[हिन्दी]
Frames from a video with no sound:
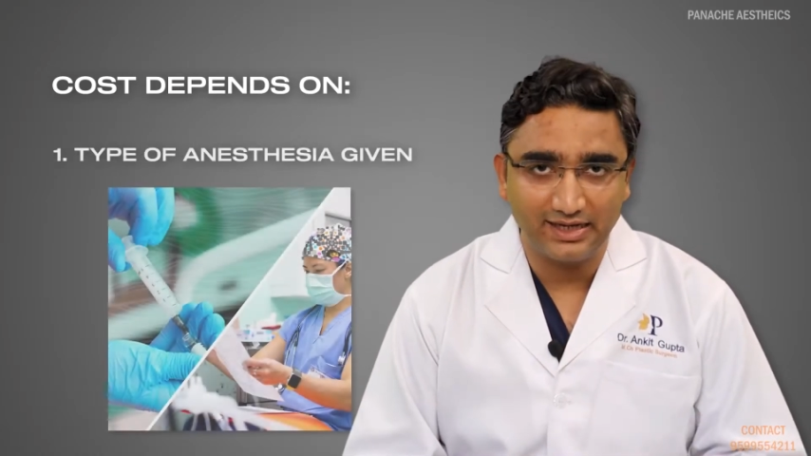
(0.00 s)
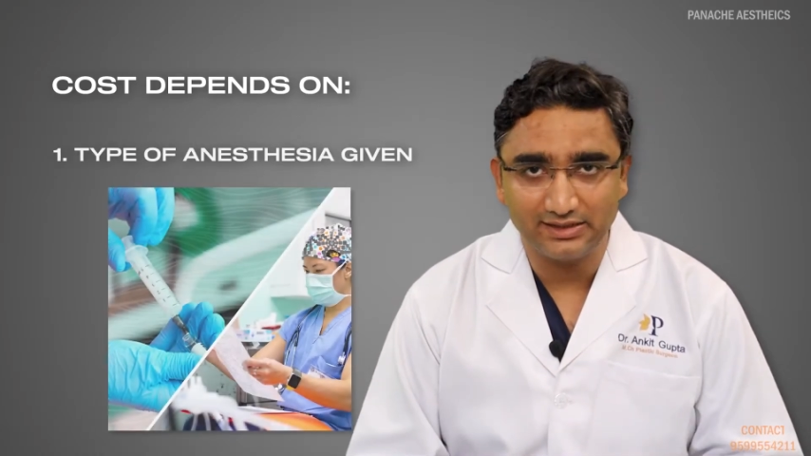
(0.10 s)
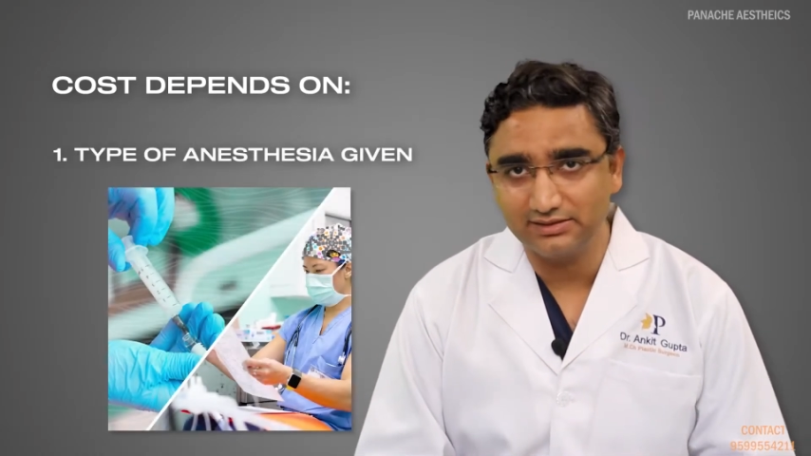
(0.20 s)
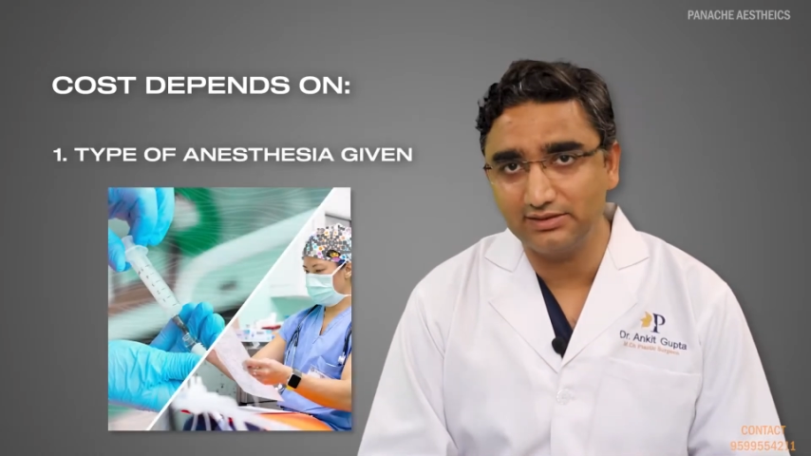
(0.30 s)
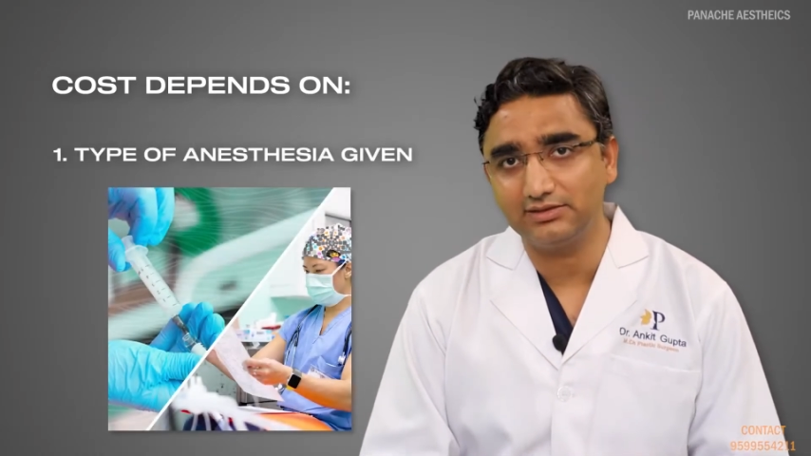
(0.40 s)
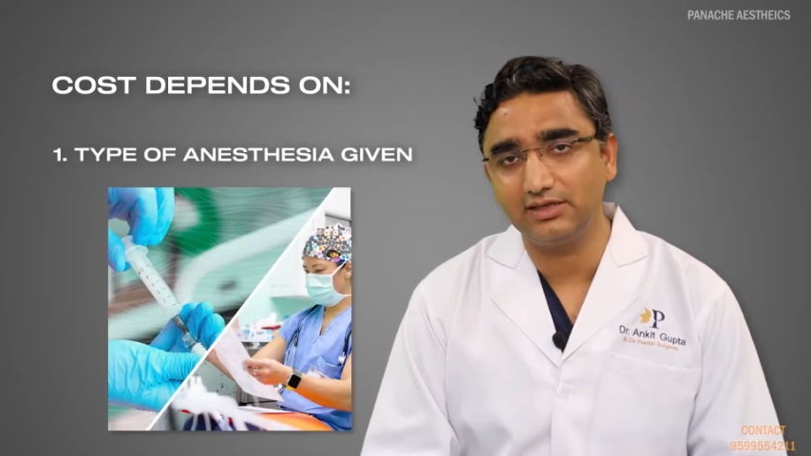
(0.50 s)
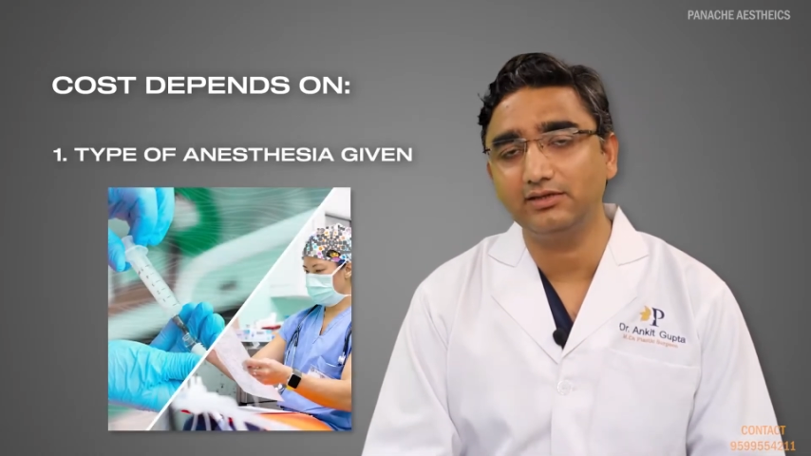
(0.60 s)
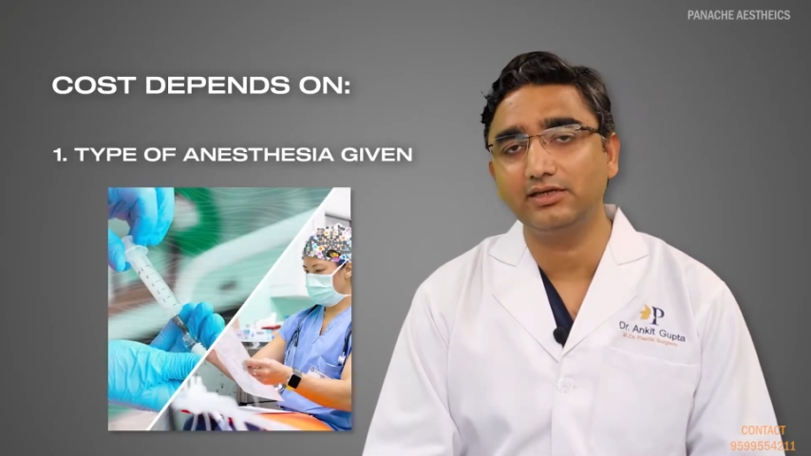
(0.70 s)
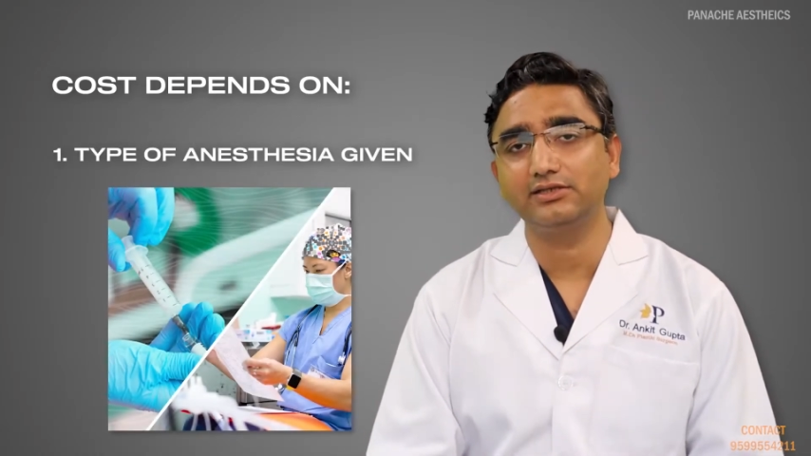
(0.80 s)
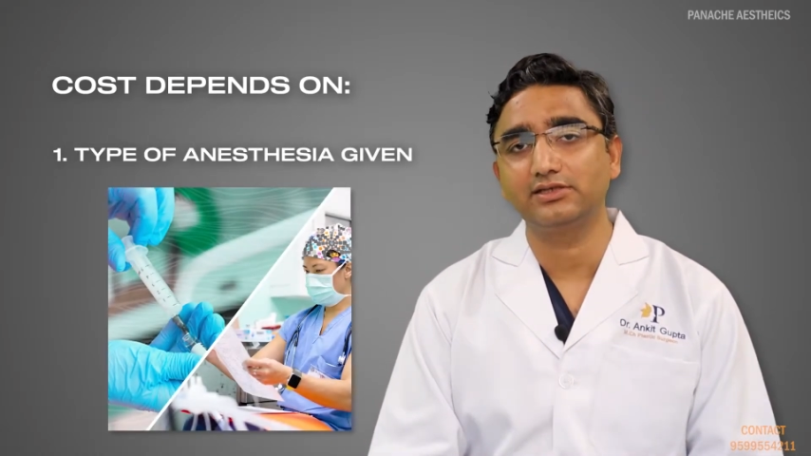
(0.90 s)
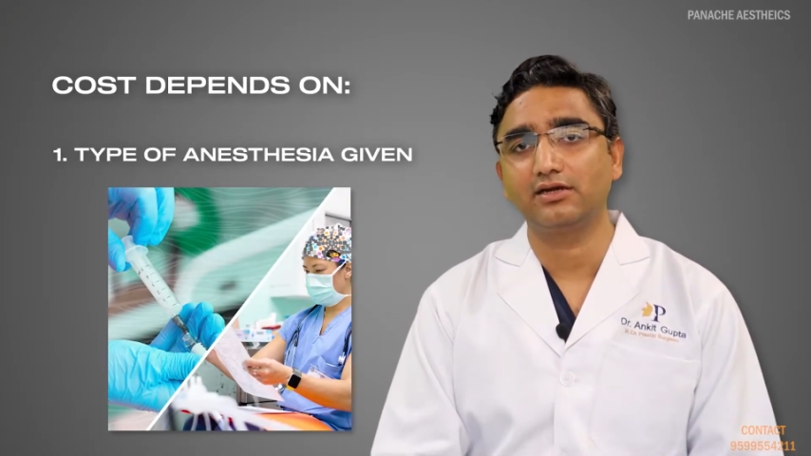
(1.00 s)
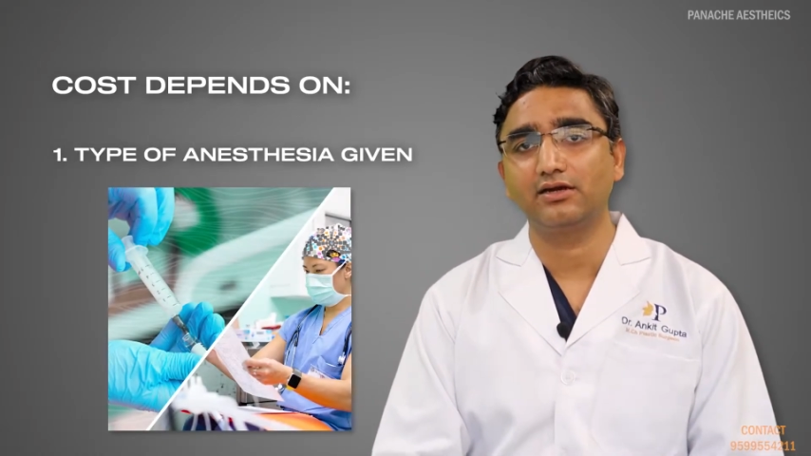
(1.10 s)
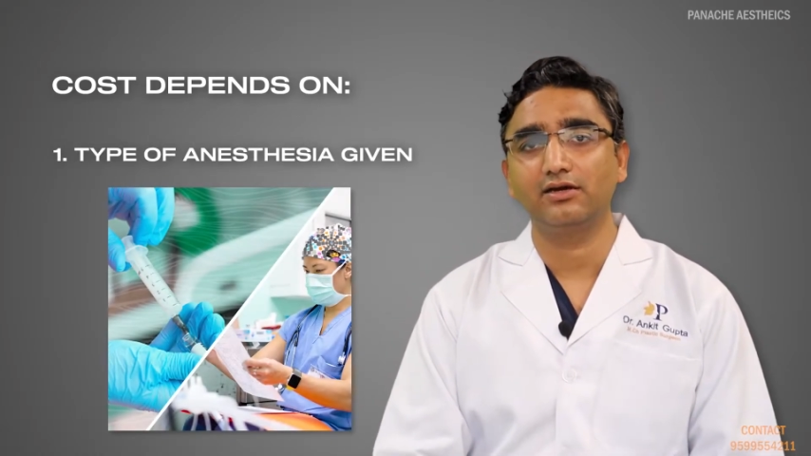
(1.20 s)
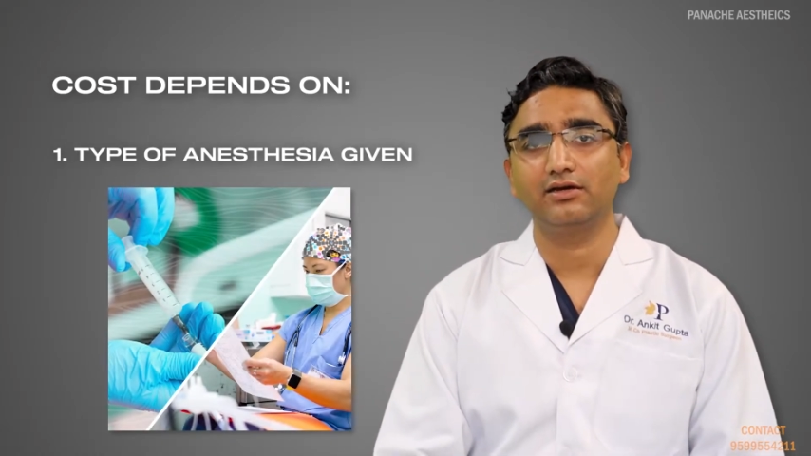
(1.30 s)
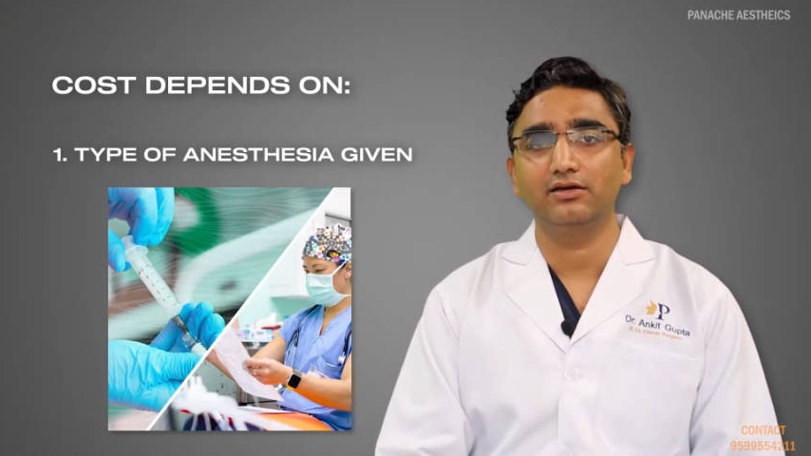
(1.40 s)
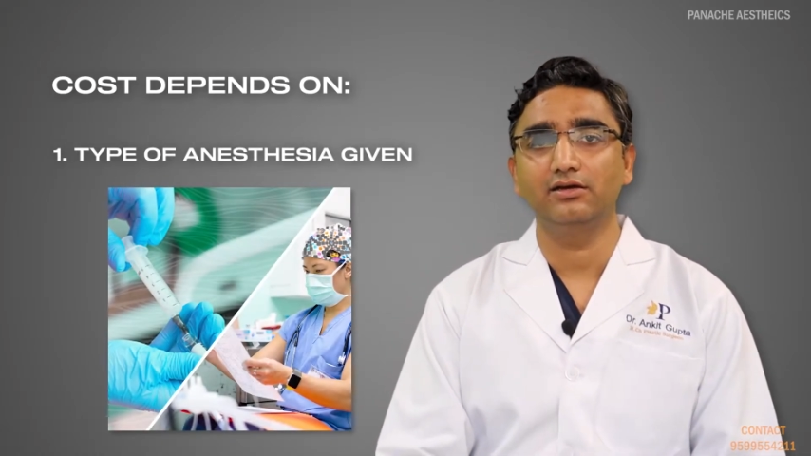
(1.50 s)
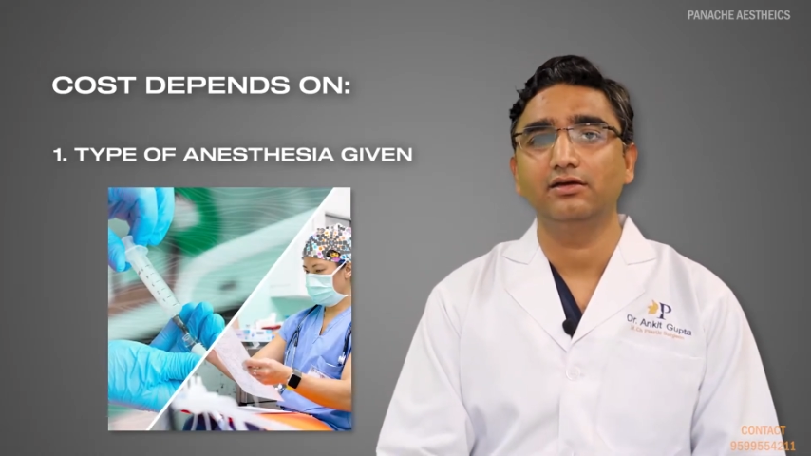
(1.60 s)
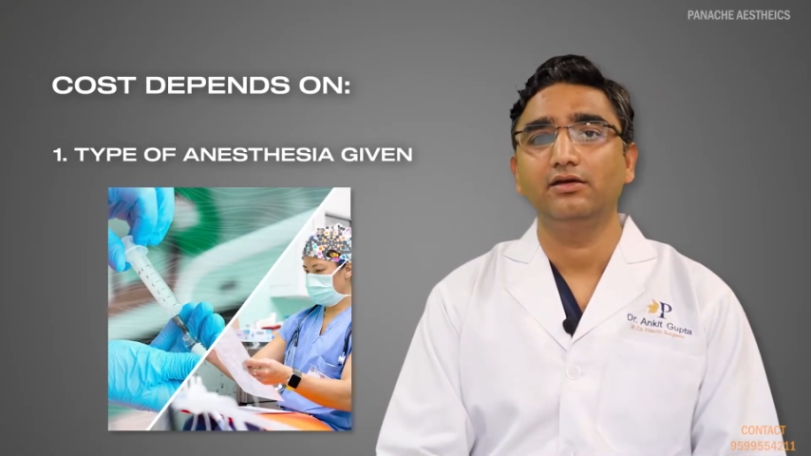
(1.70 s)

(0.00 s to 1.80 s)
एनेस्थीसिया दिया जा रहा है